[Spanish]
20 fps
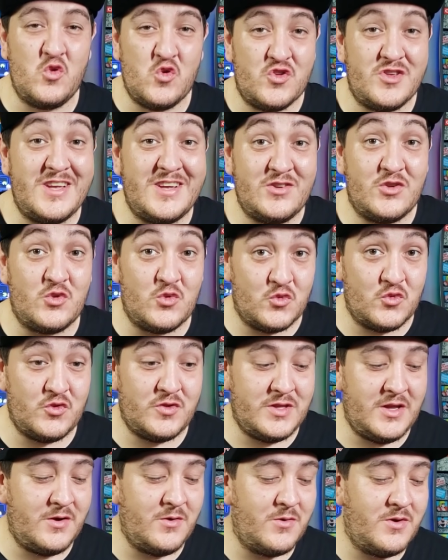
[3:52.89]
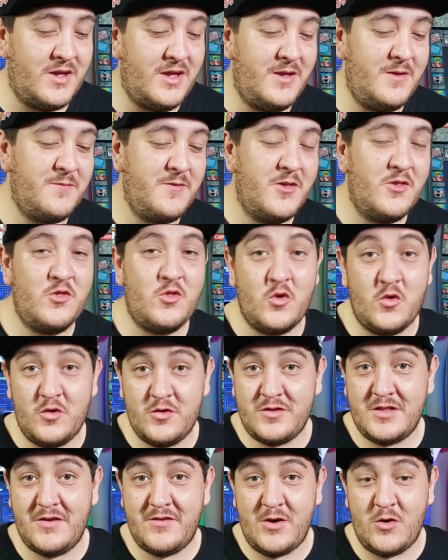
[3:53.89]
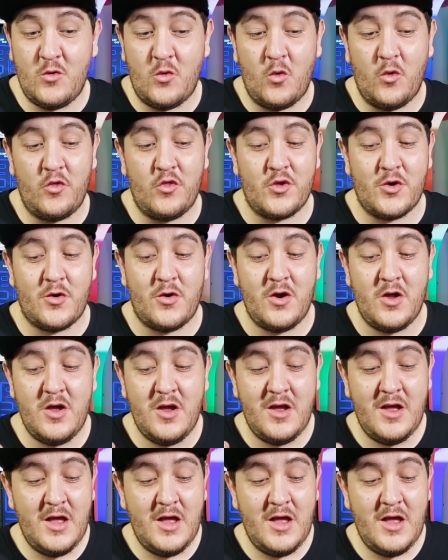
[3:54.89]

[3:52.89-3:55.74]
No se asusten, ¿ok? Todo está bajo control.